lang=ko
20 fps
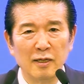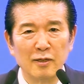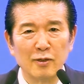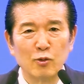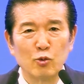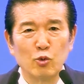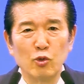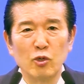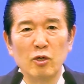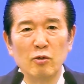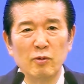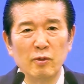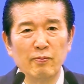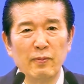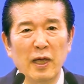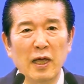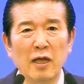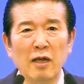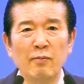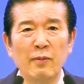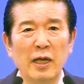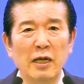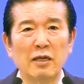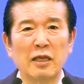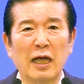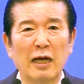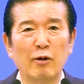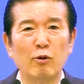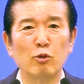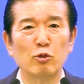두려움은 매일매일
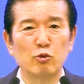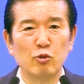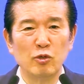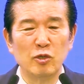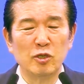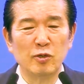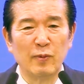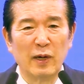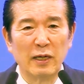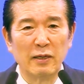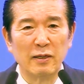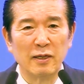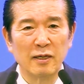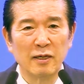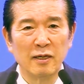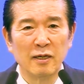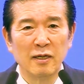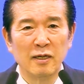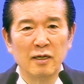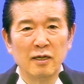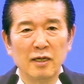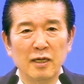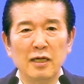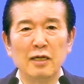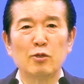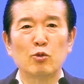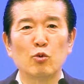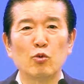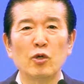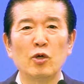다가올 수 있지만 이
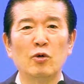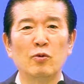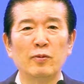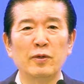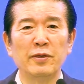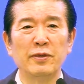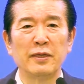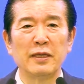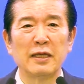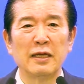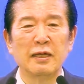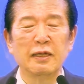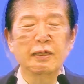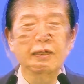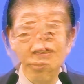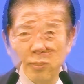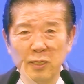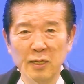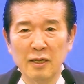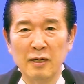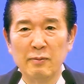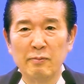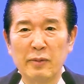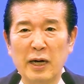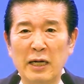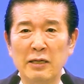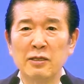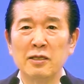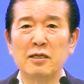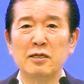두려움은
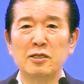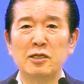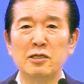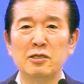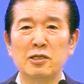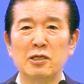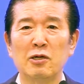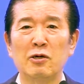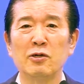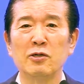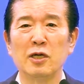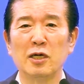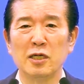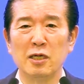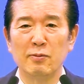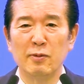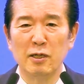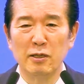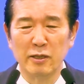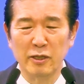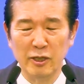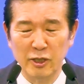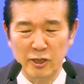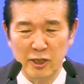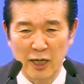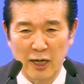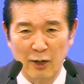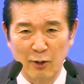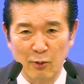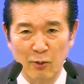반드시 성령님을
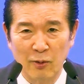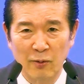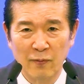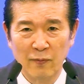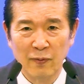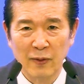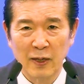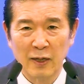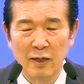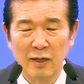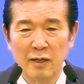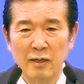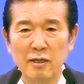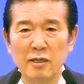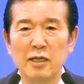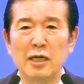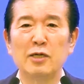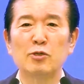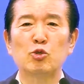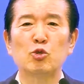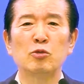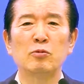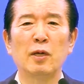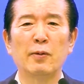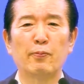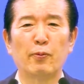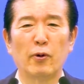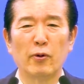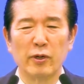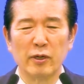의지하고 예수님의
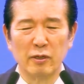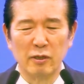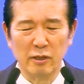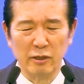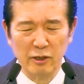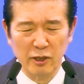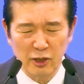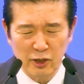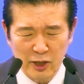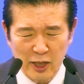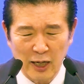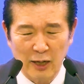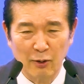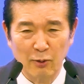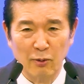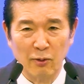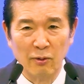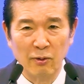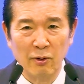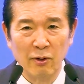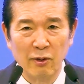보혈을 의지하고